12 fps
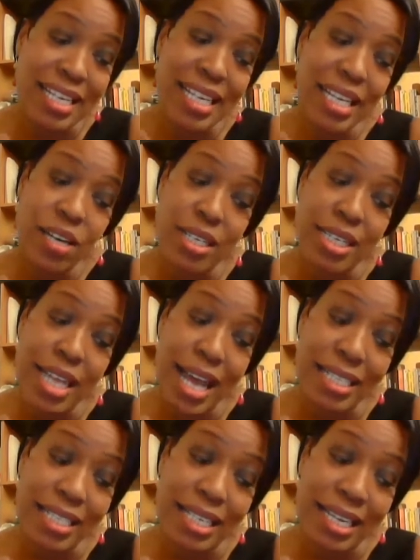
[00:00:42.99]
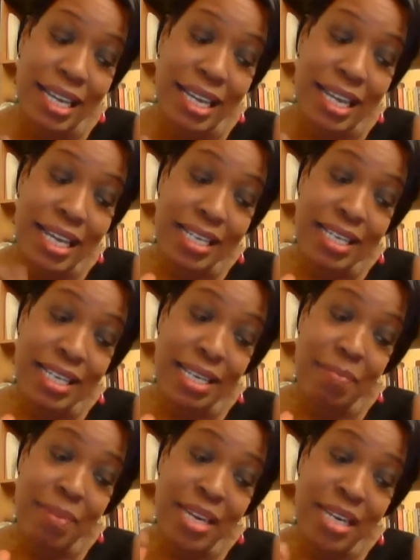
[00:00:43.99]

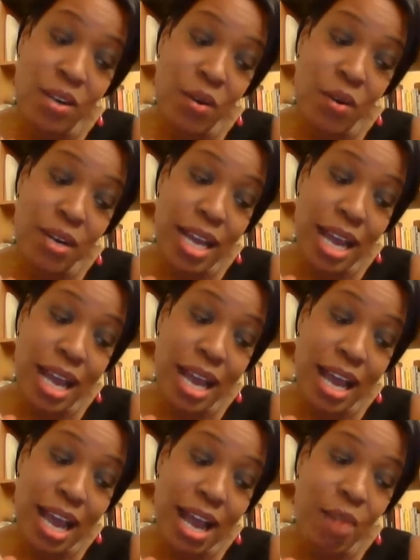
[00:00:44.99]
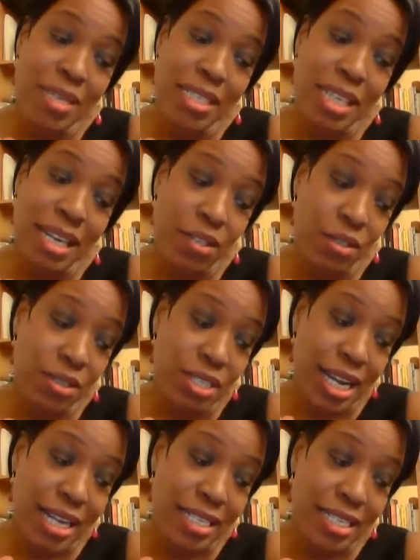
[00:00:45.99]
ricordateli per non aumentare lo
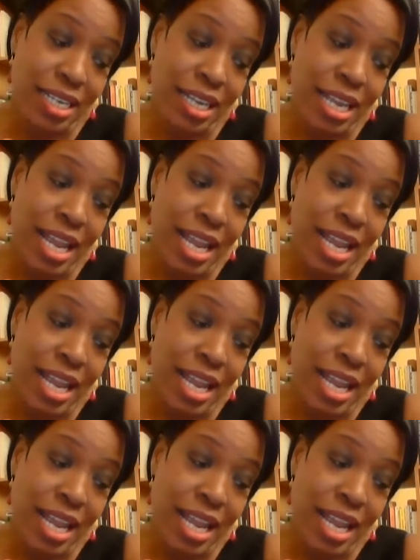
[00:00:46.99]
stress,